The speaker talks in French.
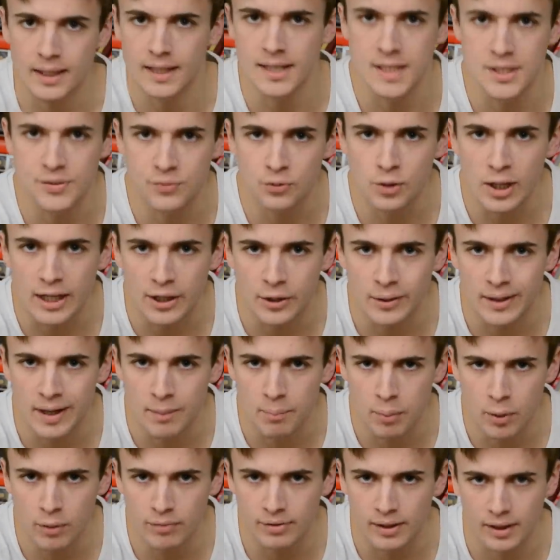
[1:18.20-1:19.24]
Il se fout de la gueule d'un
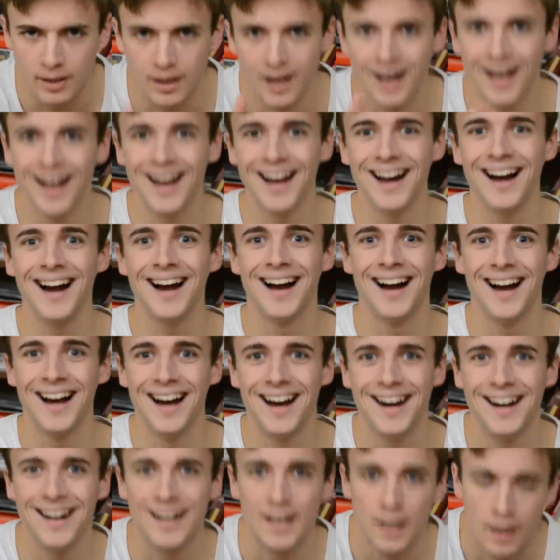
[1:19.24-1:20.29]
pauvre.
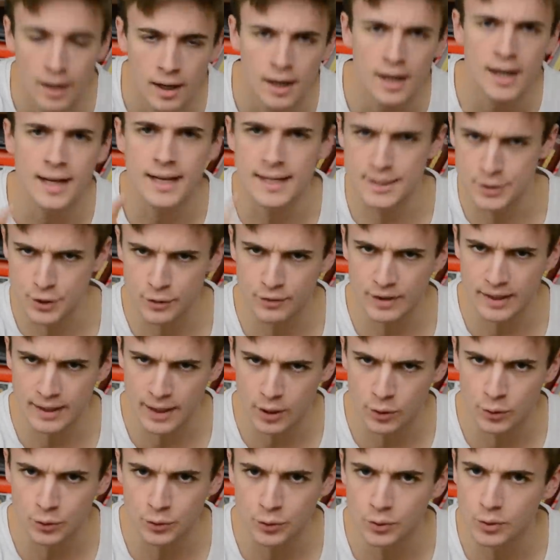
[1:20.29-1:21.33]
Il sauve un
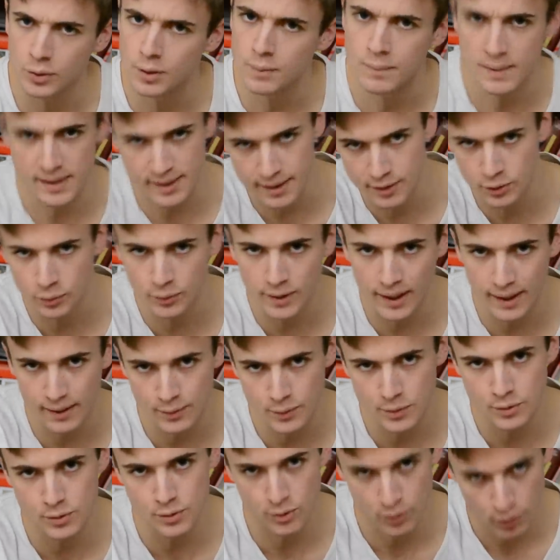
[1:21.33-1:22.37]
inconnu, mais c'est Don
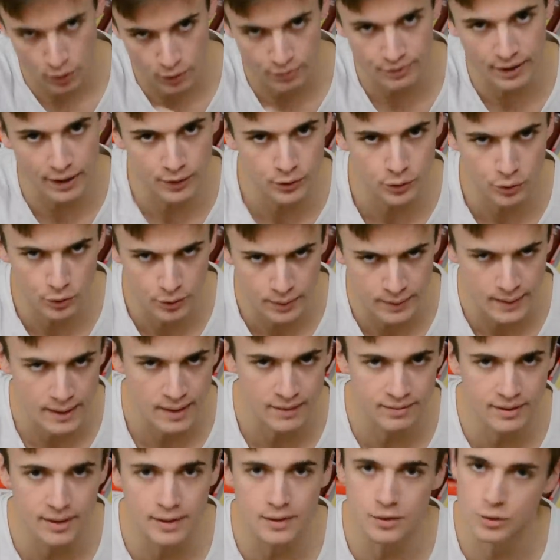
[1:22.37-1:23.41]
Carlos, le frère de Don
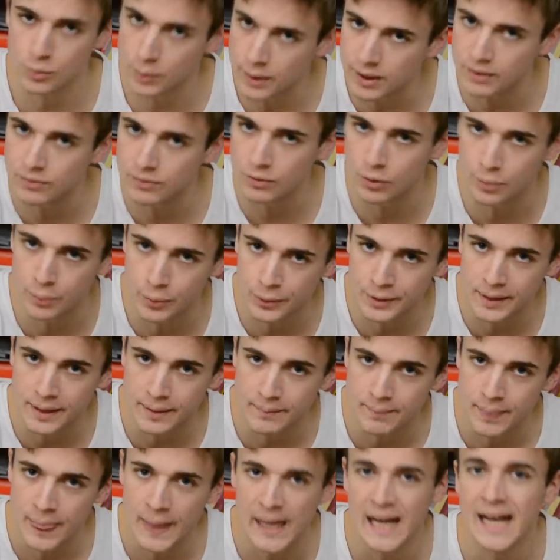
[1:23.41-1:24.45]
Elvire, celui qui veut le buter,
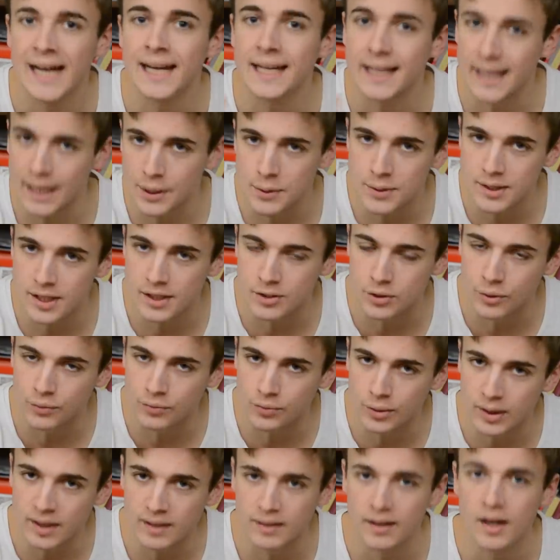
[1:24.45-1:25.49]
et réussit à
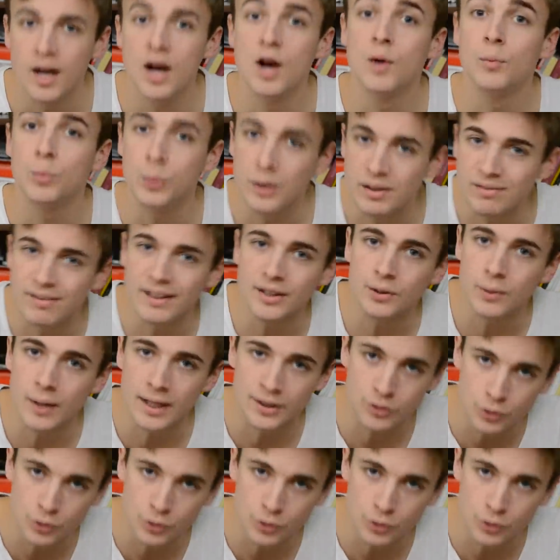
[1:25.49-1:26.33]
s'enfuir, puis il va dans la